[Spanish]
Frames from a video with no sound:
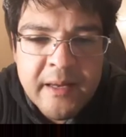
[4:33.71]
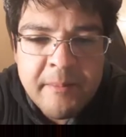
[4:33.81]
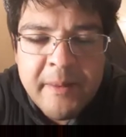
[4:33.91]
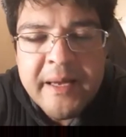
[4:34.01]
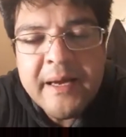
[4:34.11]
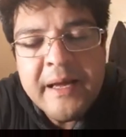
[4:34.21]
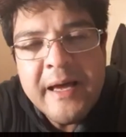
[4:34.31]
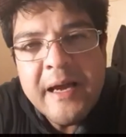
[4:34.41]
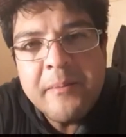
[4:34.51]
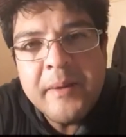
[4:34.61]
es más que
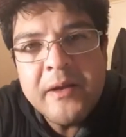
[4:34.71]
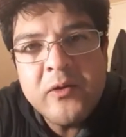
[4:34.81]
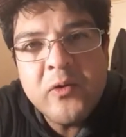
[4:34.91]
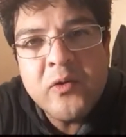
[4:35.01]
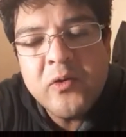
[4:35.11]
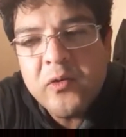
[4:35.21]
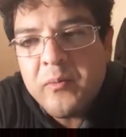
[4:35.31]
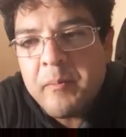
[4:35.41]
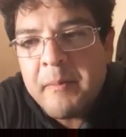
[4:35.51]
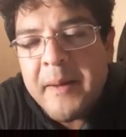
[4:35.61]
nada el
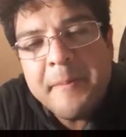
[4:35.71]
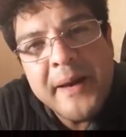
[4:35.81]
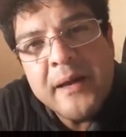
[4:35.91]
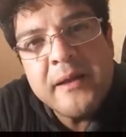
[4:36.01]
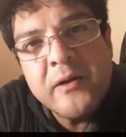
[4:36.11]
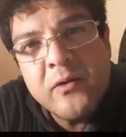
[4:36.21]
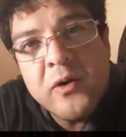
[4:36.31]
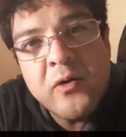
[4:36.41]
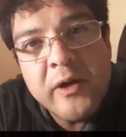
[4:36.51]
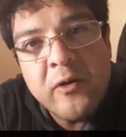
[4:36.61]
aspecto más
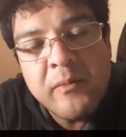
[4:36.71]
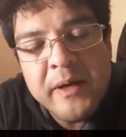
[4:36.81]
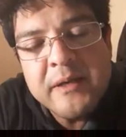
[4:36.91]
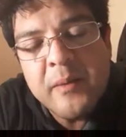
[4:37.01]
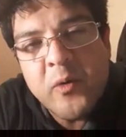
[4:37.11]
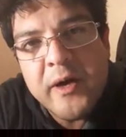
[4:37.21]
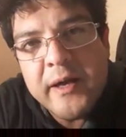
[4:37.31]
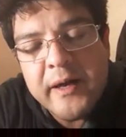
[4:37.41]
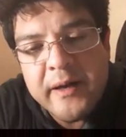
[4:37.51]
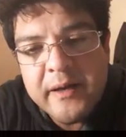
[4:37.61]
práctico de lo que conversamos
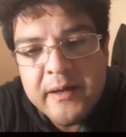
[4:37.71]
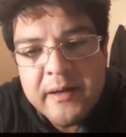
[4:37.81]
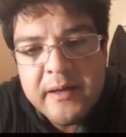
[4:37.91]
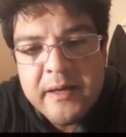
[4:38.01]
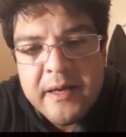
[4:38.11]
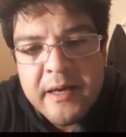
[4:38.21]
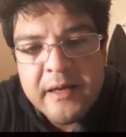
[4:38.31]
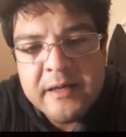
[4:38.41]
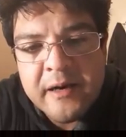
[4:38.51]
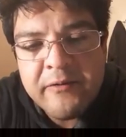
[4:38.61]
ayer.
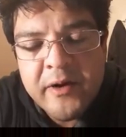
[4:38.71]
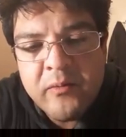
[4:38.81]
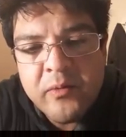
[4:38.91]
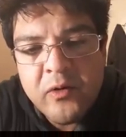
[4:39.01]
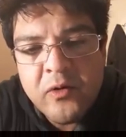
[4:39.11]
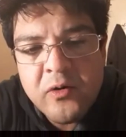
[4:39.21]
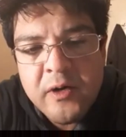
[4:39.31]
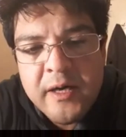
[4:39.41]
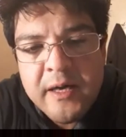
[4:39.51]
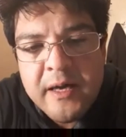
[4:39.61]
Y se refiere un
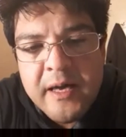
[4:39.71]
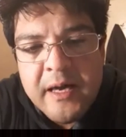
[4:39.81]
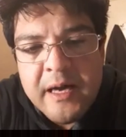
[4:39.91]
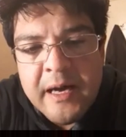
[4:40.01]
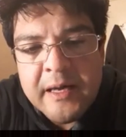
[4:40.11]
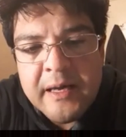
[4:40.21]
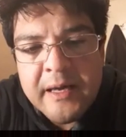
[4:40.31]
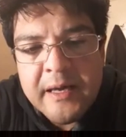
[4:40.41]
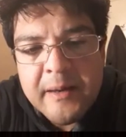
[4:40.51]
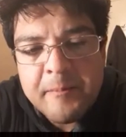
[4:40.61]
poco a
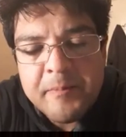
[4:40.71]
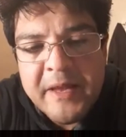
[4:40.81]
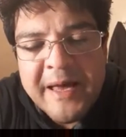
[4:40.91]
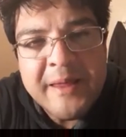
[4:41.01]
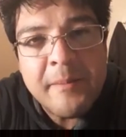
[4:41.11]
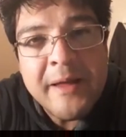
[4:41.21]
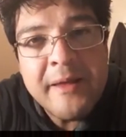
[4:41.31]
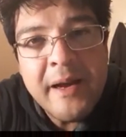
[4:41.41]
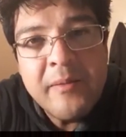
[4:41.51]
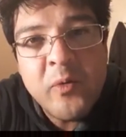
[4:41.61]
que,
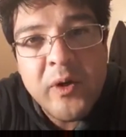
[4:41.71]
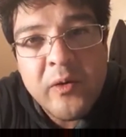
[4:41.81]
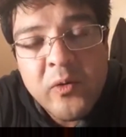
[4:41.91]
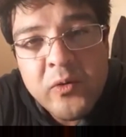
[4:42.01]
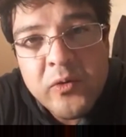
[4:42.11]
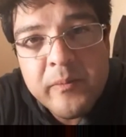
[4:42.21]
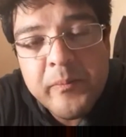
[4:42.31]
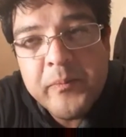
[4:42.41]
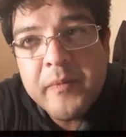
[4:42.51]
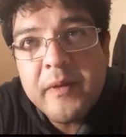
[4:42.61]
además de la hipoedut,
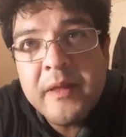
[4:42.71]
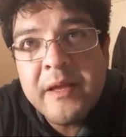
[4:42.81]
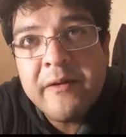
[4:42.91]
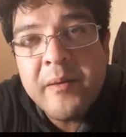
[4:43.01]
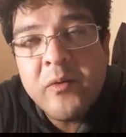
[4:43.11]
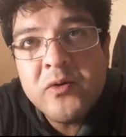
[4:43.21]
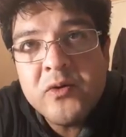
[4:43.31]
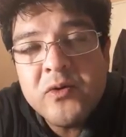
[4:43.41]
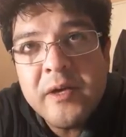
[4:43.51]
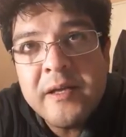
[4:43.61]

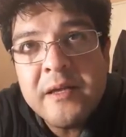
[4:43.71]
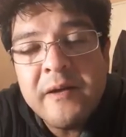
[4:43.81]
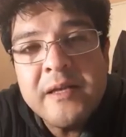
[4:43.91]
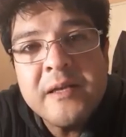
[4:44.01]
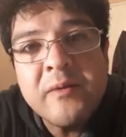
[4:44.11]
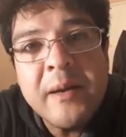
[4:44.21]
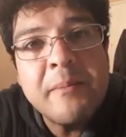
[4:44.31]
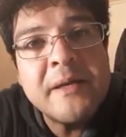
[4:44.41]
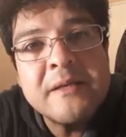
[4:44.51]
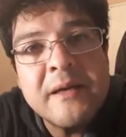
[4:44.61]
debemos establecer una
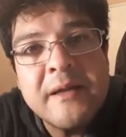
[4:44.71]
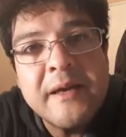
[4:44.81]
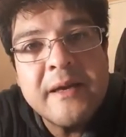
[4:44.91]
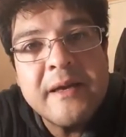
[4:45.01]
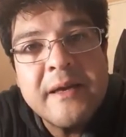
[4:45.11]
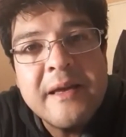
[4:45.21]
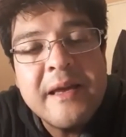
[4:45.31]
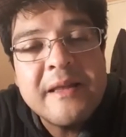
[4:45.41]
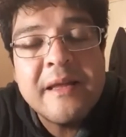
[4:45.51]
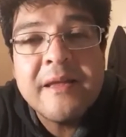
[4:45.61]
especie de,
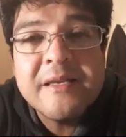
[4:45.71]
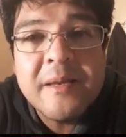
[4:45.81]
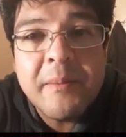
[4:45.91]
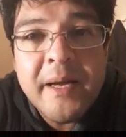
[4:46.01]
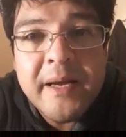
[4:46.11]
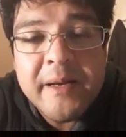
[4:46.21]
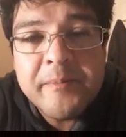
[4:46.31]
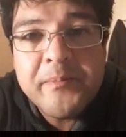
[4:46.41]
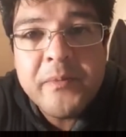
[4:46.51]
disciplina,